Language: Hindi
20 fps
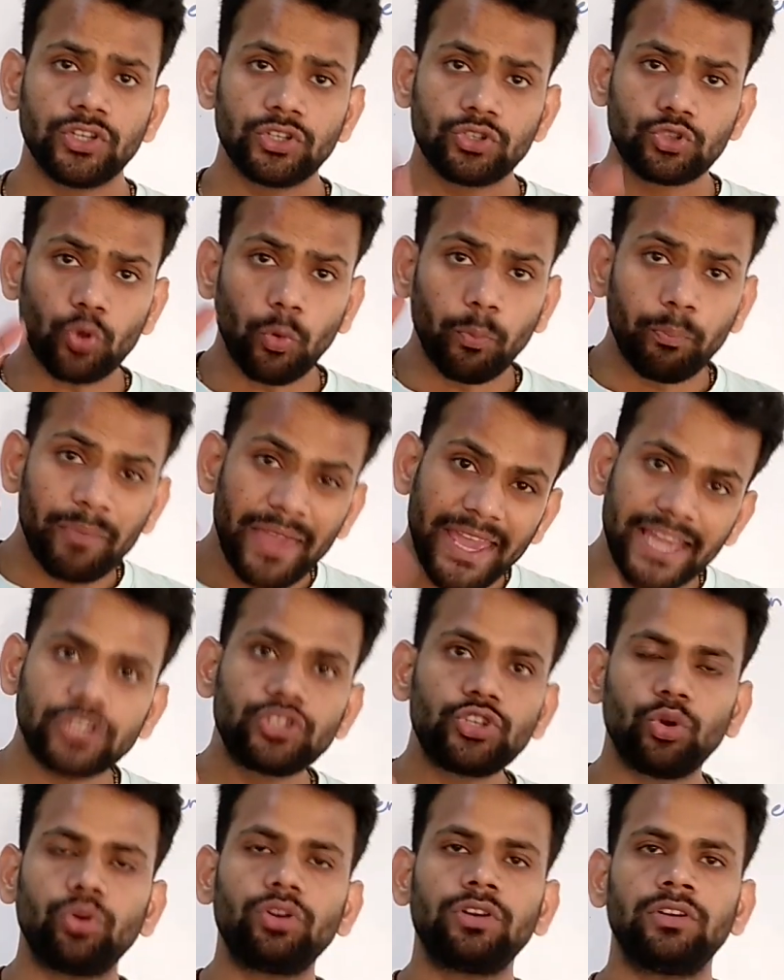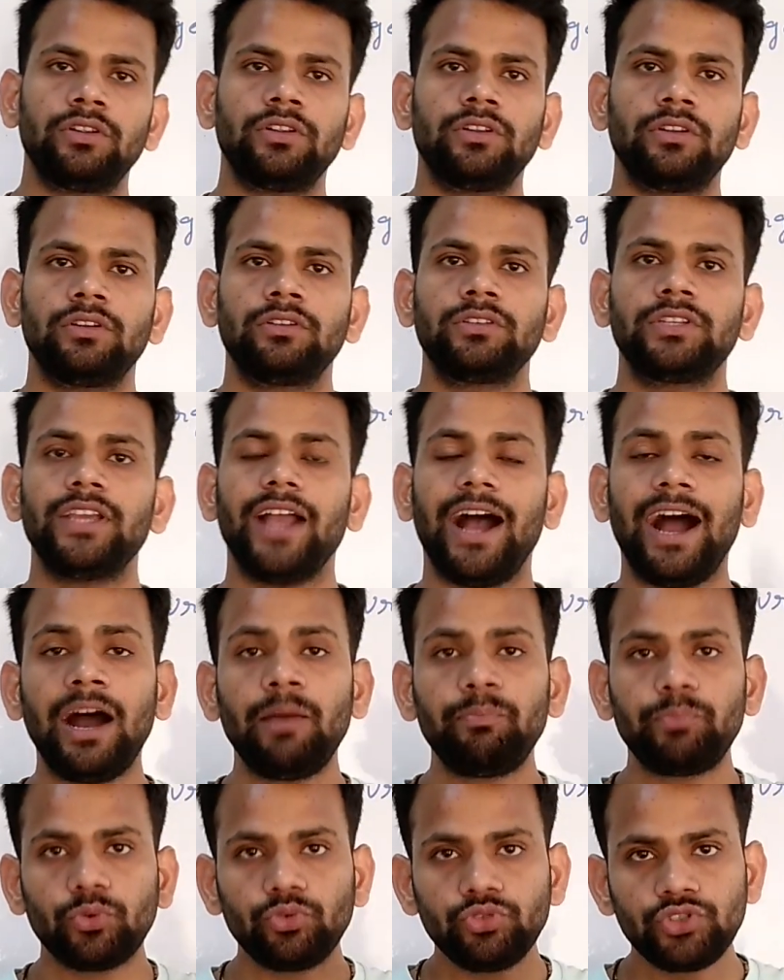सो मेक श्योर कि
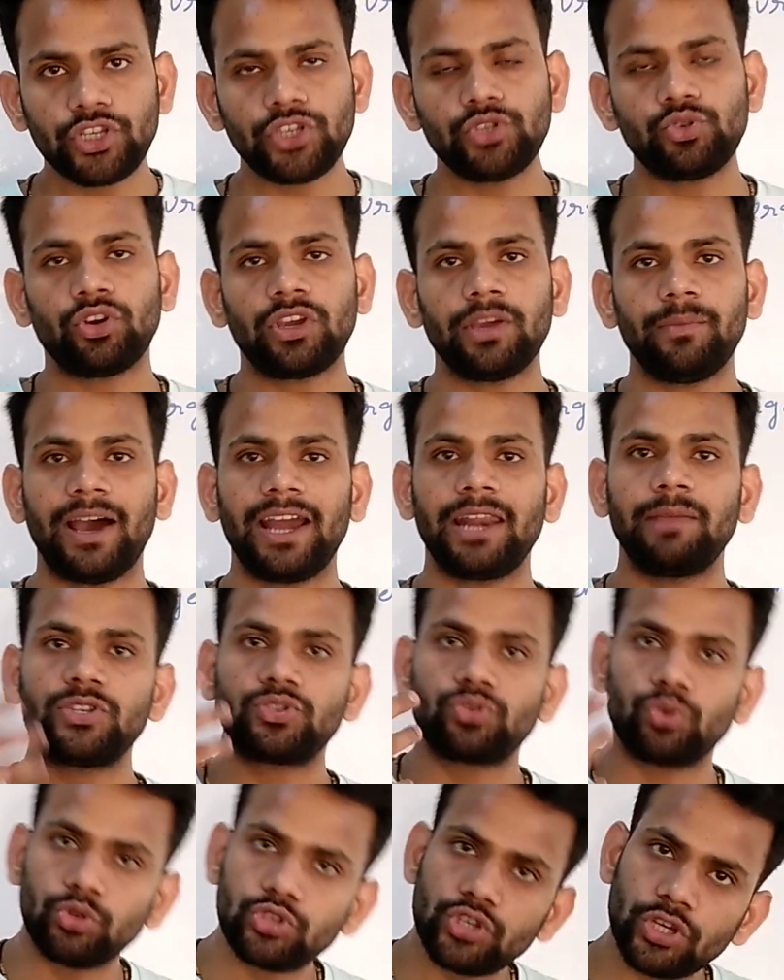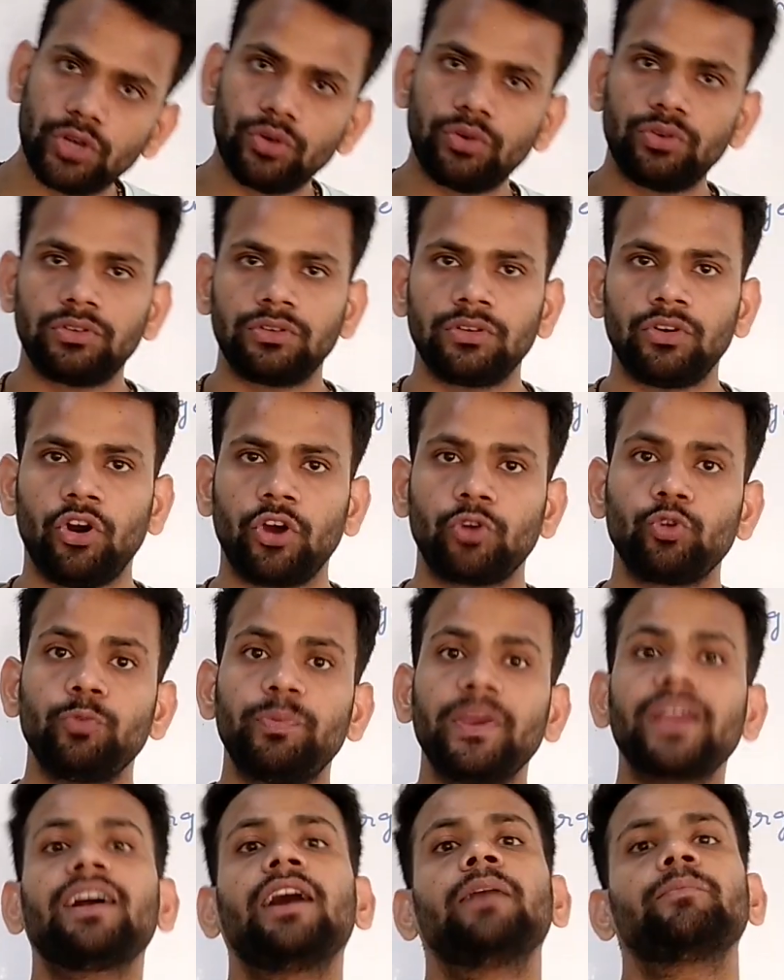आप उन चीज़ों के बारे में सोच रहे हो और उन
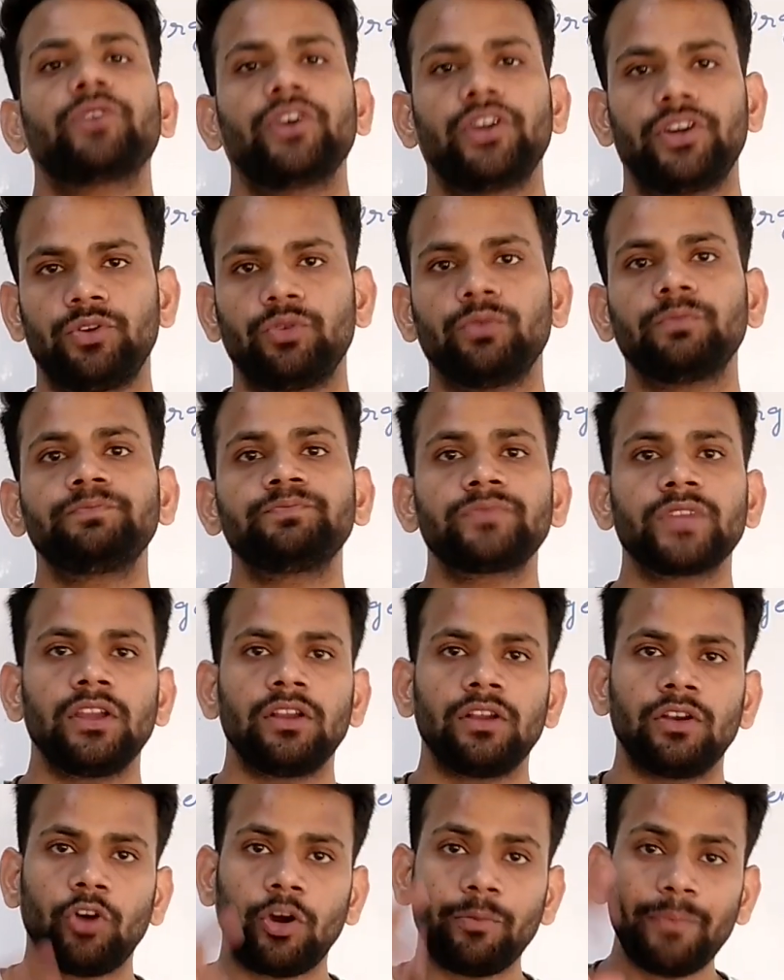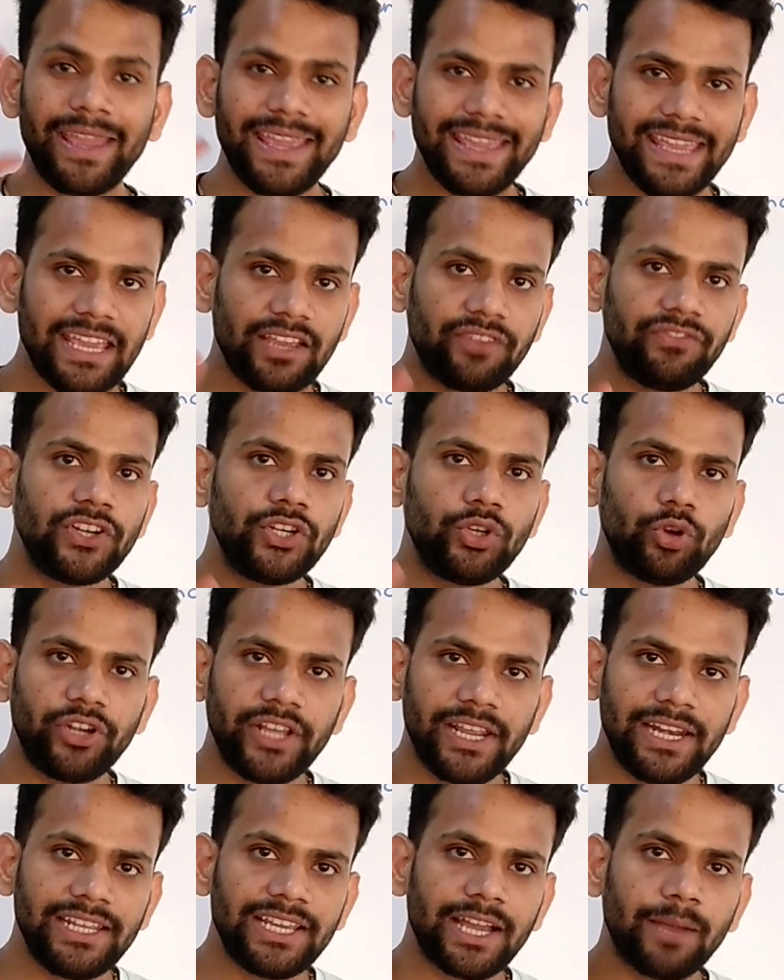पर काम कर रहे हो और मैं एक वीडियो
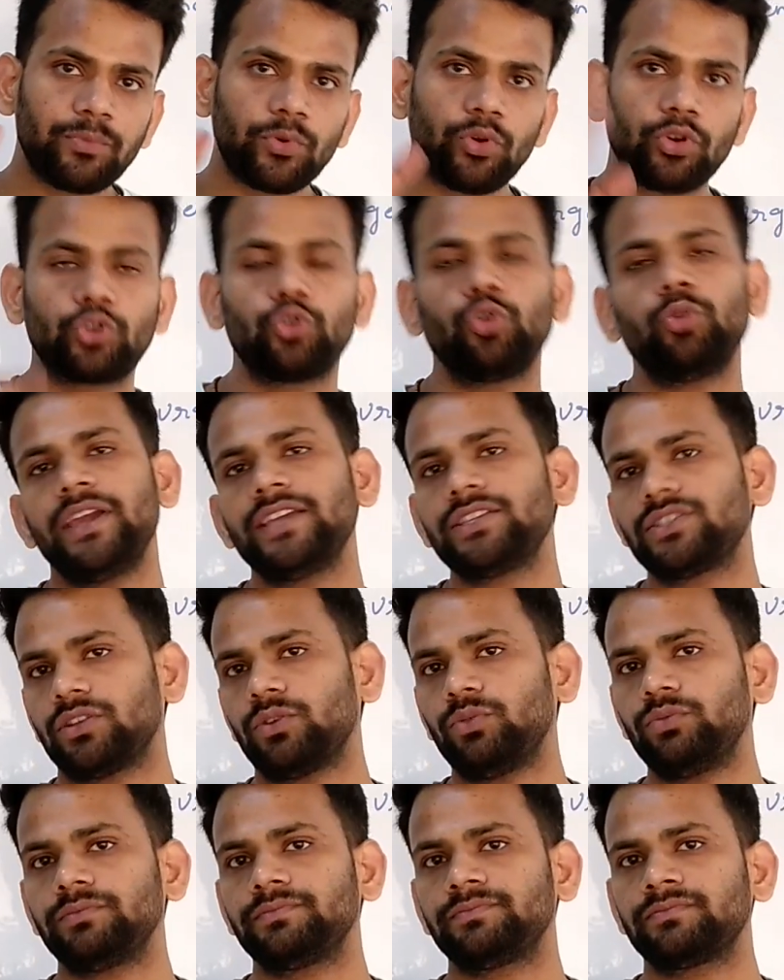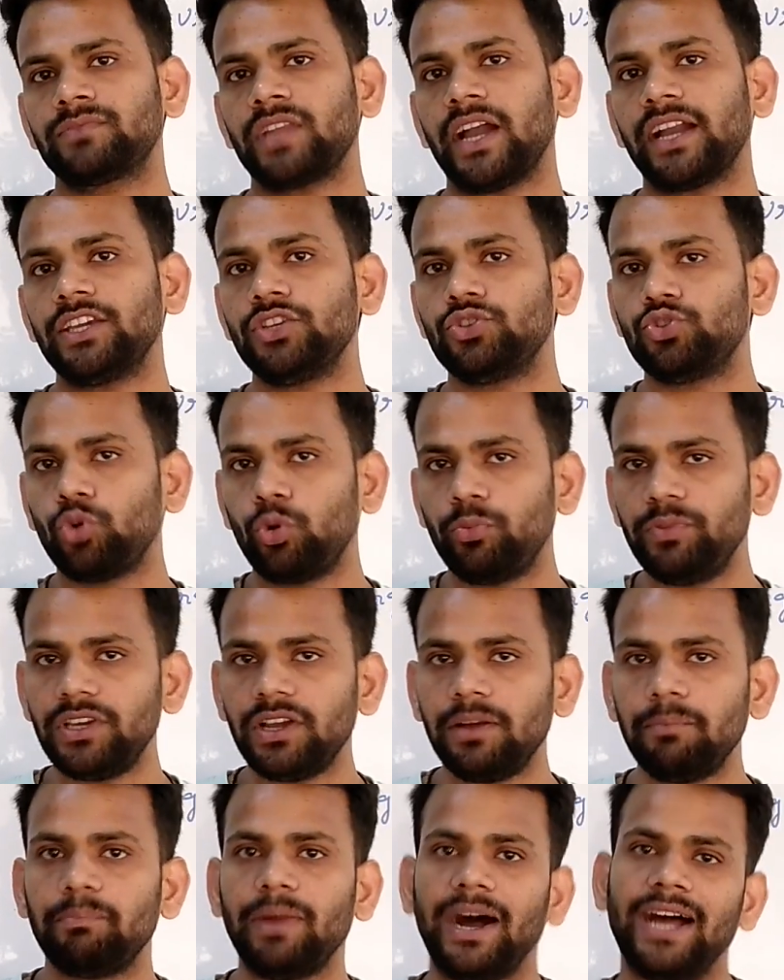डेली आपको क्यों भेजता हूँ ताकि जो भी
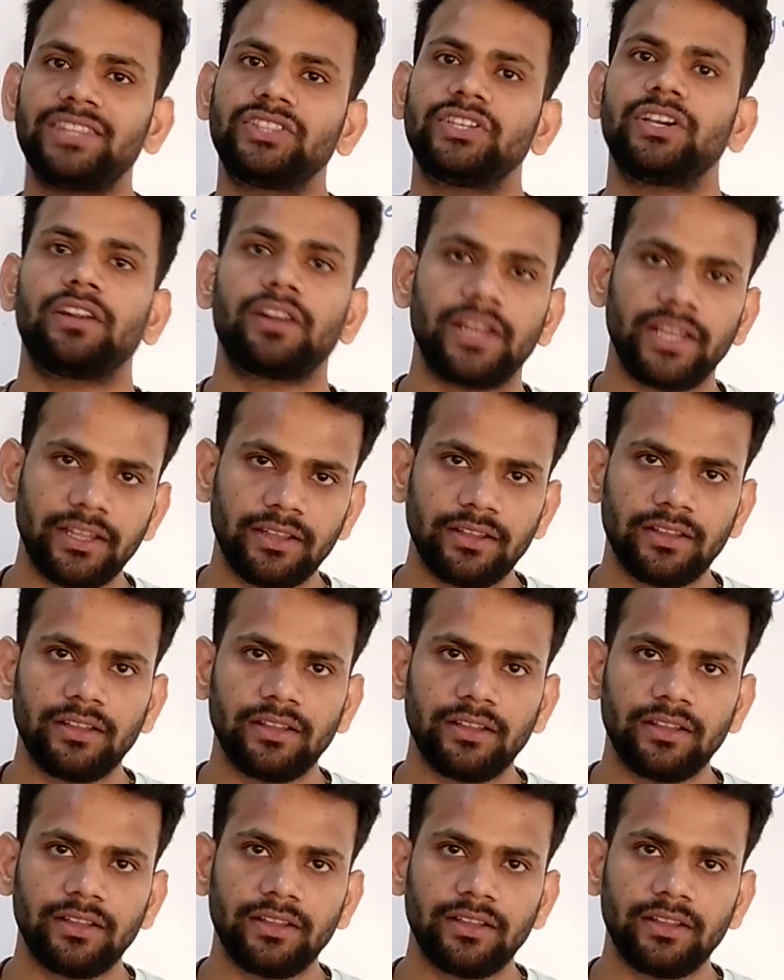हम बात कर रहे हैं